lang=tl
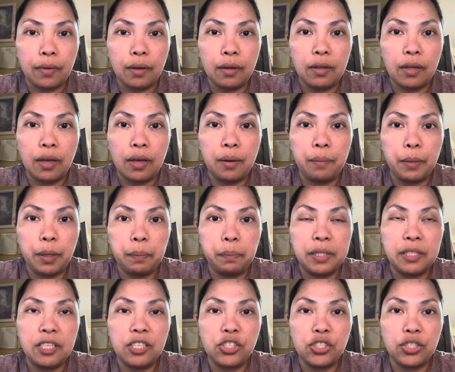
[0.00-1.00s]
na
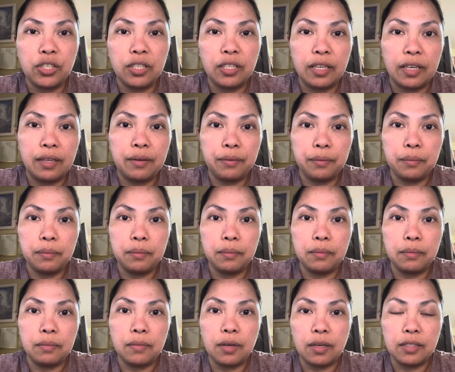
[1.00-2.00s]
ma-petition like
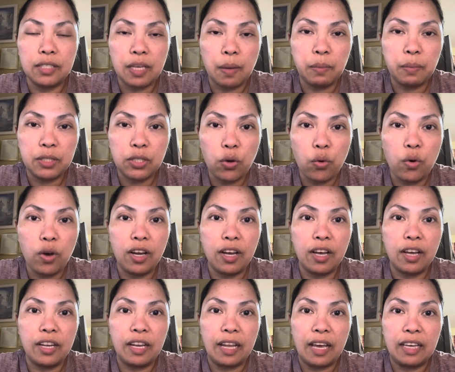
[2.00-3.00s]
sama sa kung
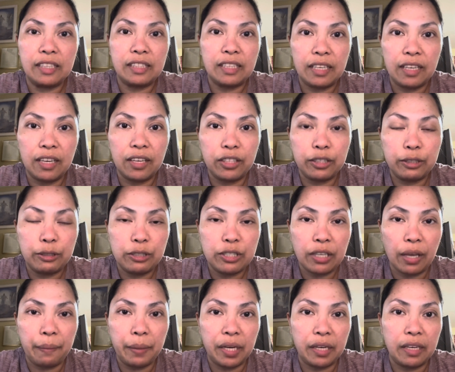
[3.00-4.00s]
nga na adri akron
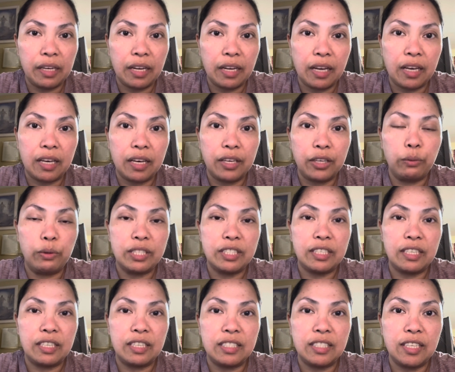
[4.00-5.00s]
sa America, US
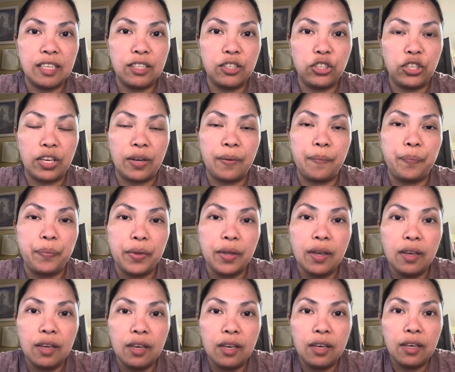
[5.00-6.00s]
citizen niya.
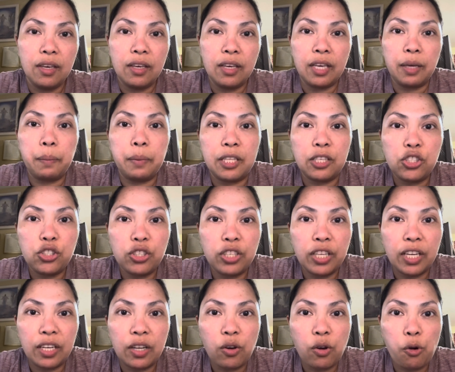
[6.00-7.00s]
I-petition
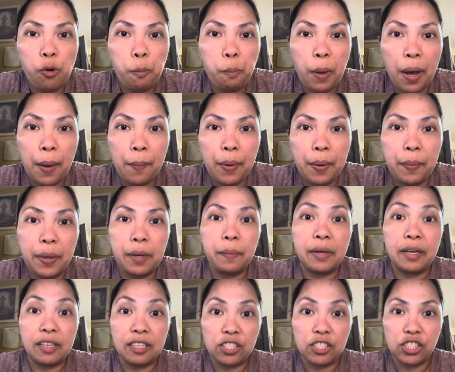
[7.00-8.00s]
nga ako kung papa para
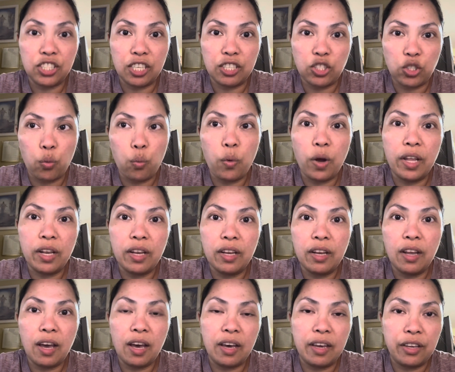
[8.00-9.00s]
mag-aris siya. So
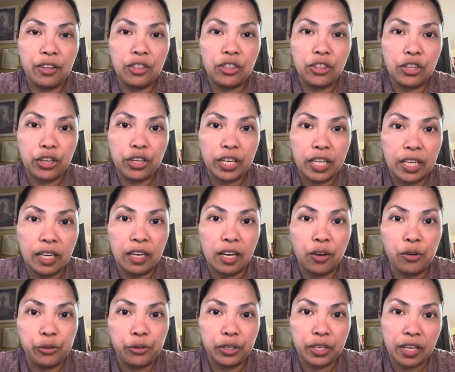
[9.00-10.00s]
1 I-30 ang
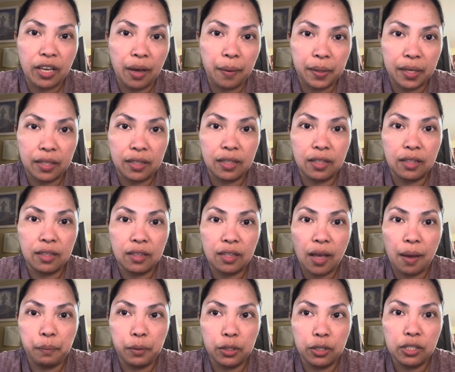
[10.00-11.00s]
akong gigamit.
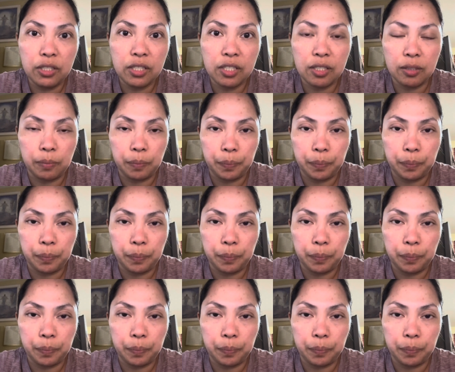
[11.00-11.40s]
Tapos,